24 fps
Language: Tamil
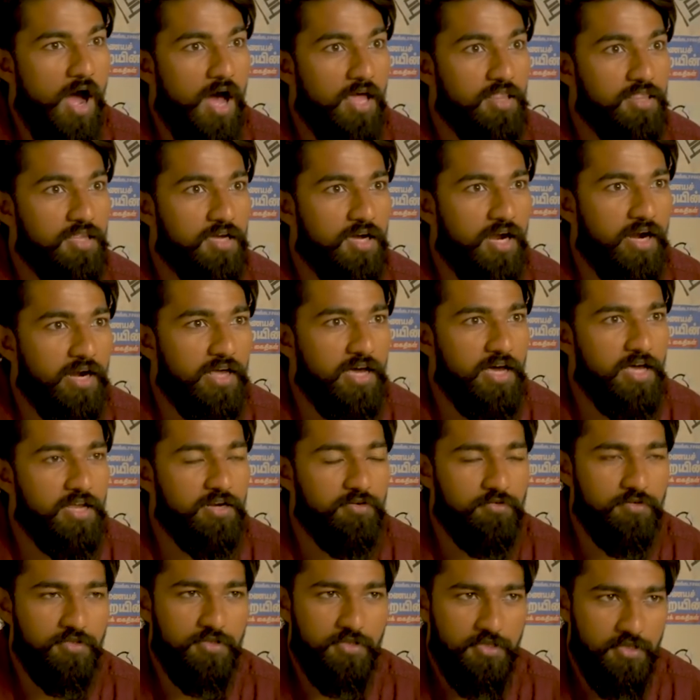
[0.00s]
அந்த
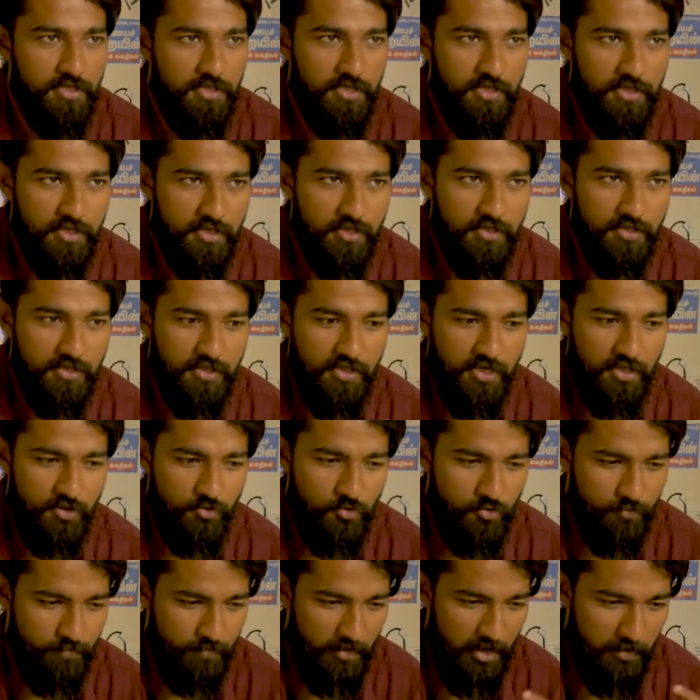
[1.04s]
கடைக்காரன் வந்து ஏதோ